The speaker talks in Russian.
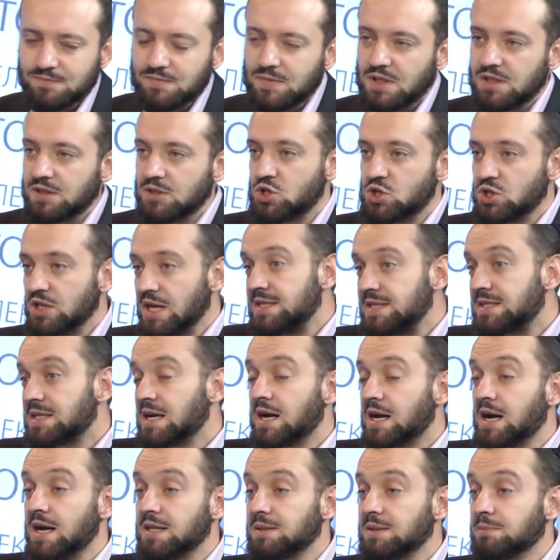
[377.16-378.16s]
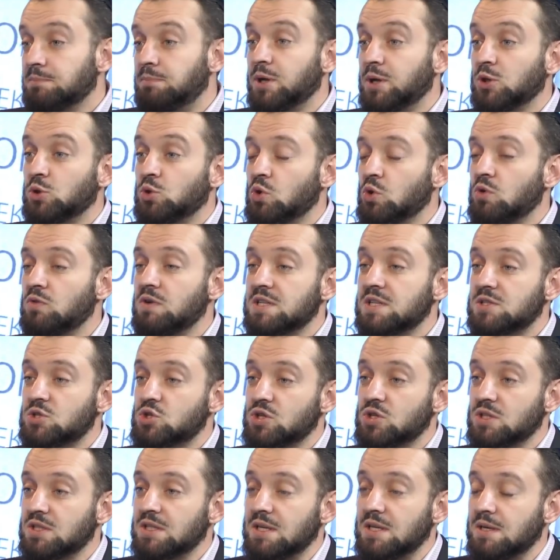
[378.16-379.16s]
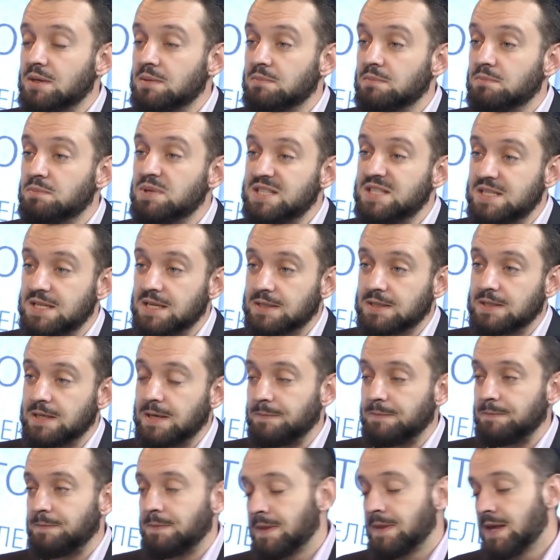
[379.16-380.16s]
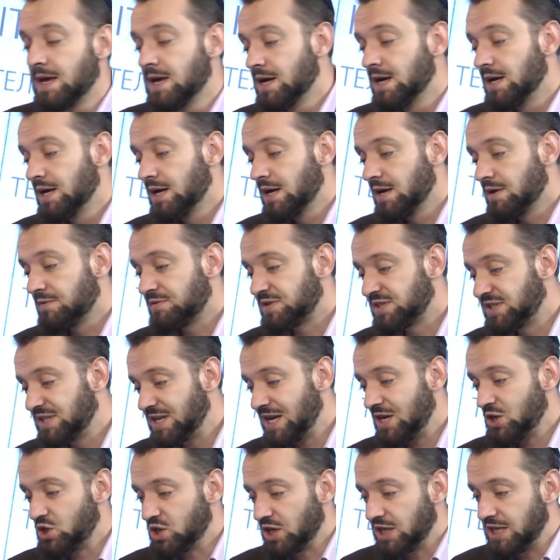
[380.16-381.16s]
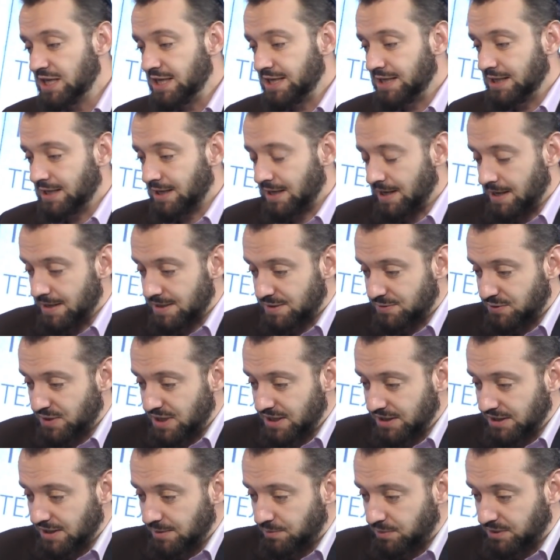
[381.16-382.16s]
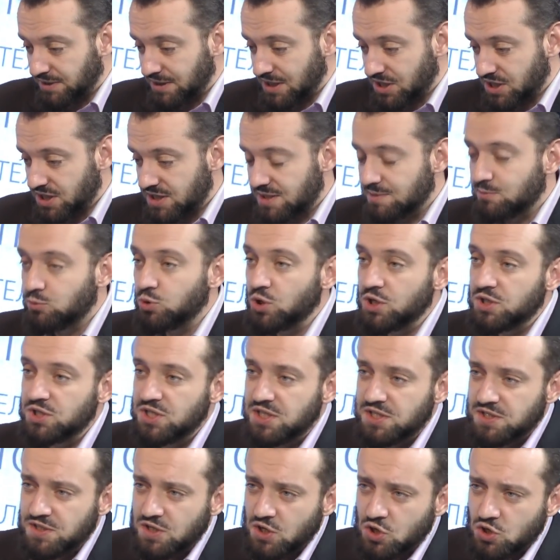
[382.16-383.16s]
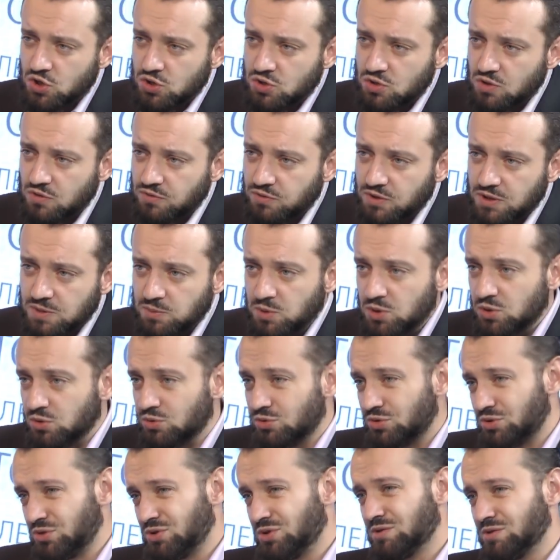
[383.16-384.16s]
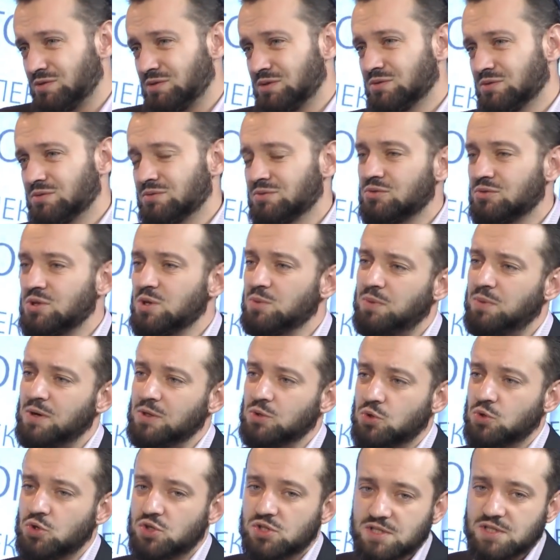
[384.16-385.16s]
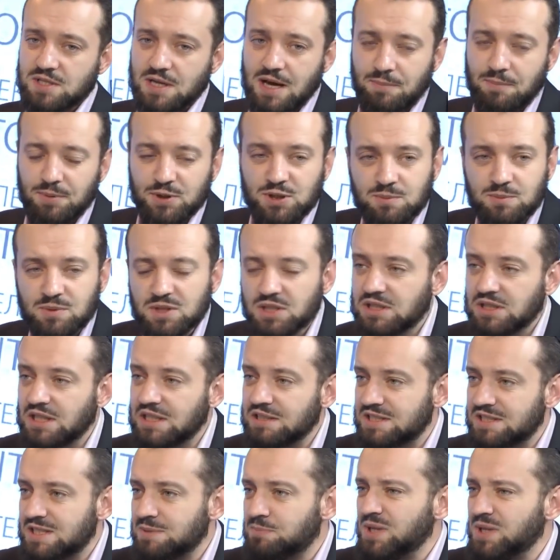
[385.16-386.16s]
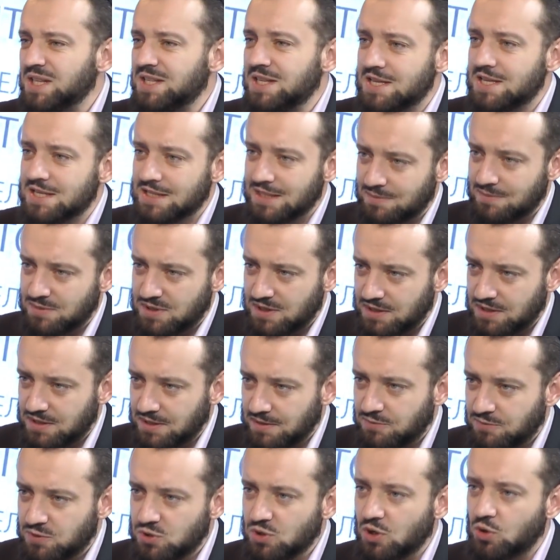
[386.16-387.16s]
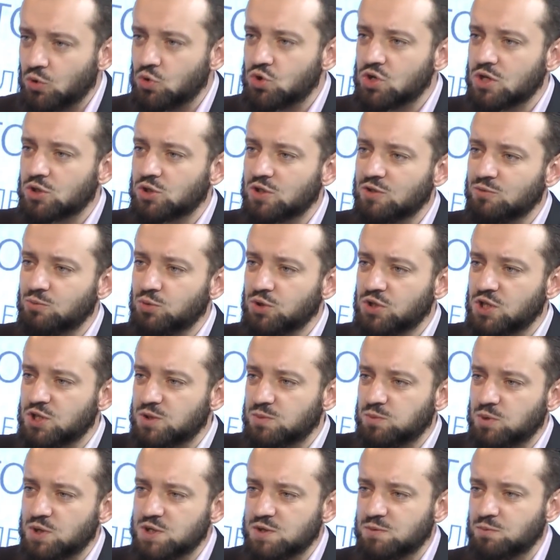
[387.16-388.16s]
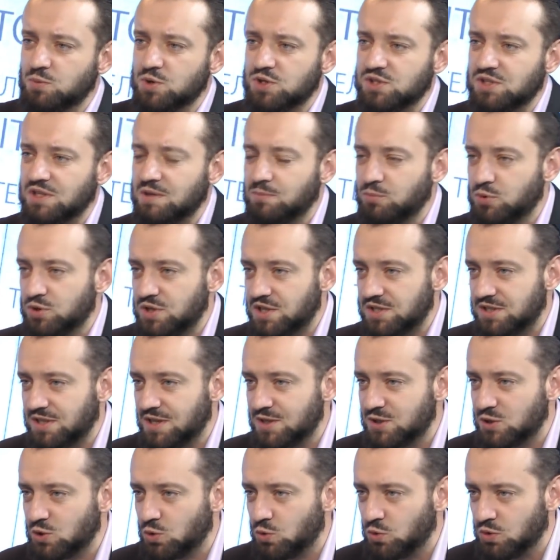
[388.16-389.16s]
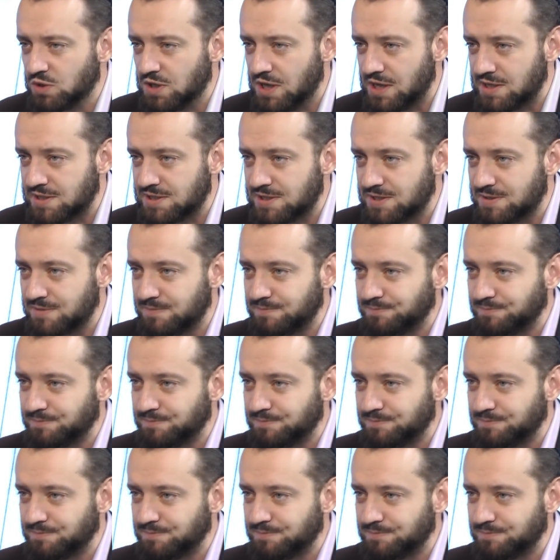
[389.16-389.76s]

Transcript: Начинается какая-то бредовая совершенно беседа. Встреча Гитлера с Франко продолжается более 10 часов. Он говорит, ну что вы, ну, ну не получится. А потом он говорит, тогда заплатите нам за это. Все оружие, которое вы будете использовать, пусть останется у нас.